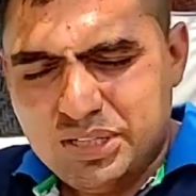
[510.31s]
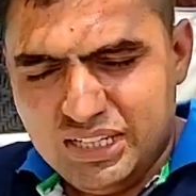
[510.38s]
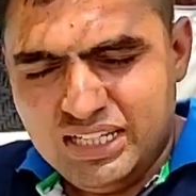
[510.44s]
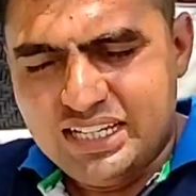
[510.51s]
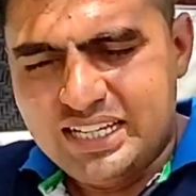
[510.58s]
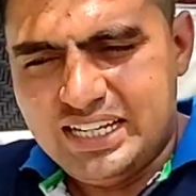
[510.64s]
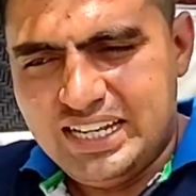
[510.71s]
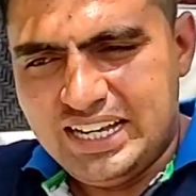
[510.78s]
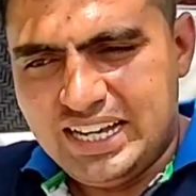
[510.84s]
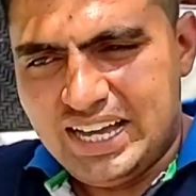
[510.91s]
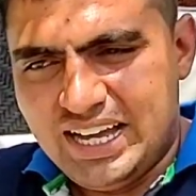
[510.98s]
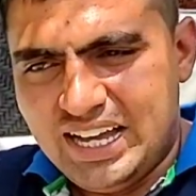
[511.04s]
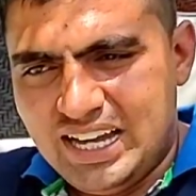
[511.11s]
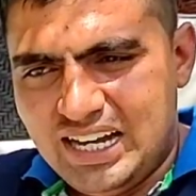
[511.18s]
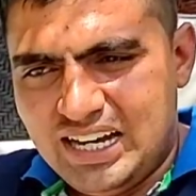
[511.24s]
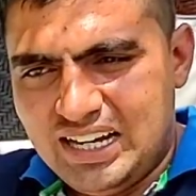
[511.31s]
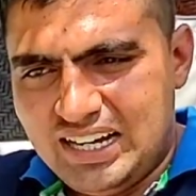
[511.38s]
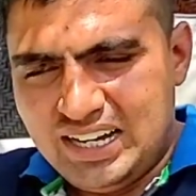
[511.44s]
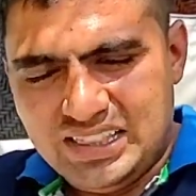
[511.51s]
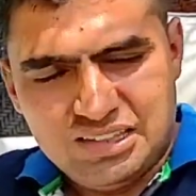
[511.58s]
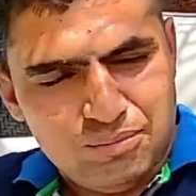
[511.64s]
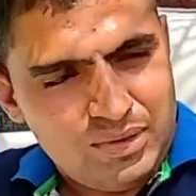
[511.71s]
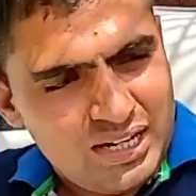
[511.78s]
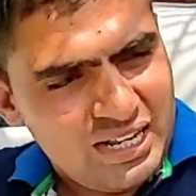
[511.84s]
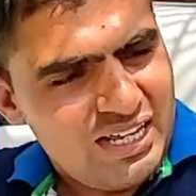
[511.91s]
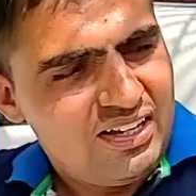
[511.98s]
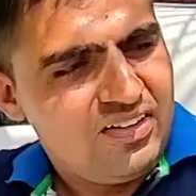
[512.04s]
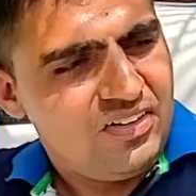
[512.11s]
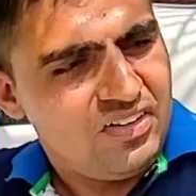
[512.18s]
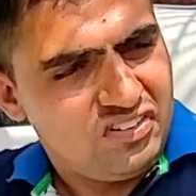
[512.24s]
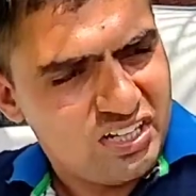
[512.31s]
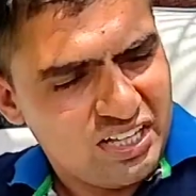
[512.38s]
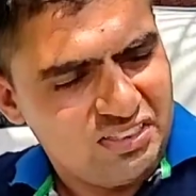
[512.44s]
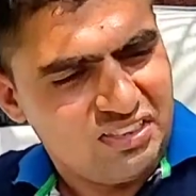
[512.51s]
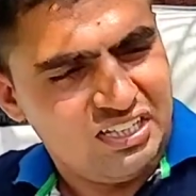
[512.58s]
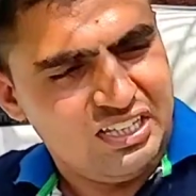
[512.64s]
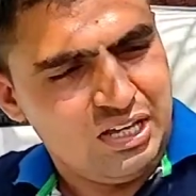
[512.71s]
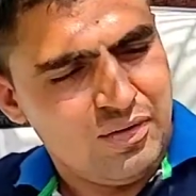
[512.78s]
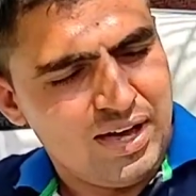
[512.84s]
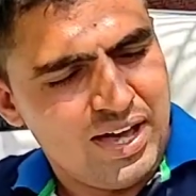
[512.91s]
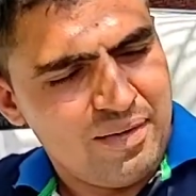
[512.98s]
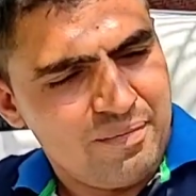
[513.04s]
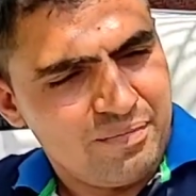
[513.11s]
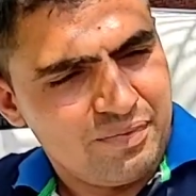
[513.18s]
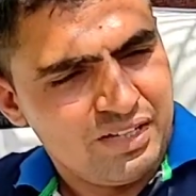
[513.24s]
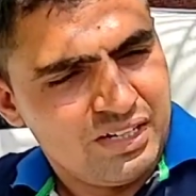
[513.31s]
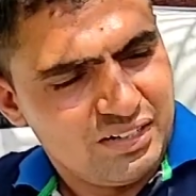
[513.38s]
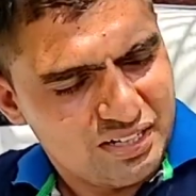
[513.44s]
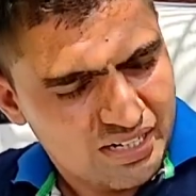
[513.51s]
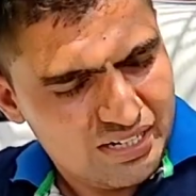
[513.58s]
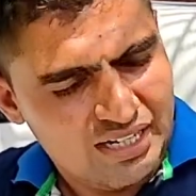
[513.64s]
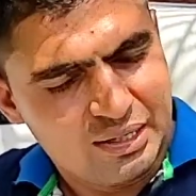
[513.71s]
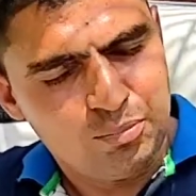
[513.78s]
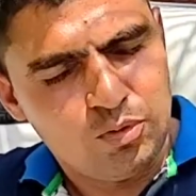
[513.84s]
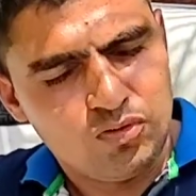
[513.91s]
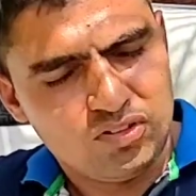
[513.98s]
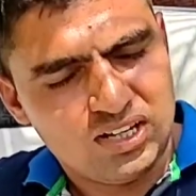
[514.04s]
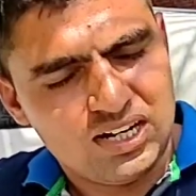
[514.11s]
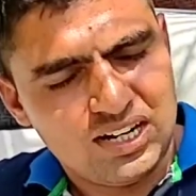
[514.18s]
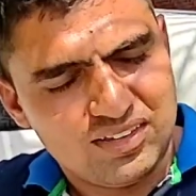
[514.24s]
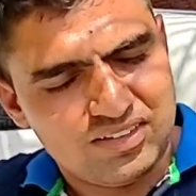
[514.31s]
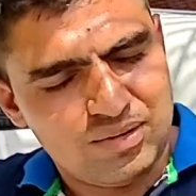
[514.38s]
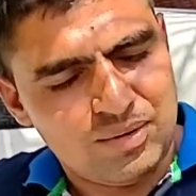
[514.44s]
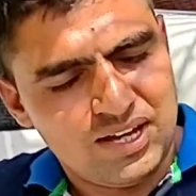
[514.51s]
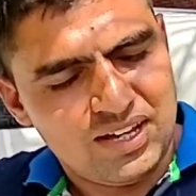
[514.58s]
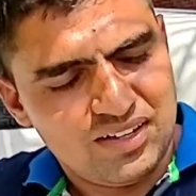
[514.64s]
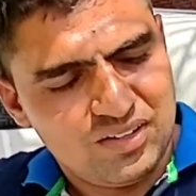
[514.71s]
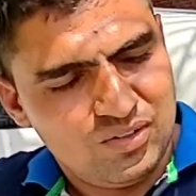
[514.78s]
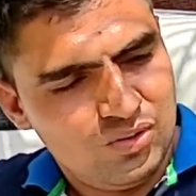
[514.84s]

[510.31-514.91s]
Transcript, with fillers: फीलिंग लेगा आत्मा ने शांति देवे ठंडक पहुँचा कालजा मैं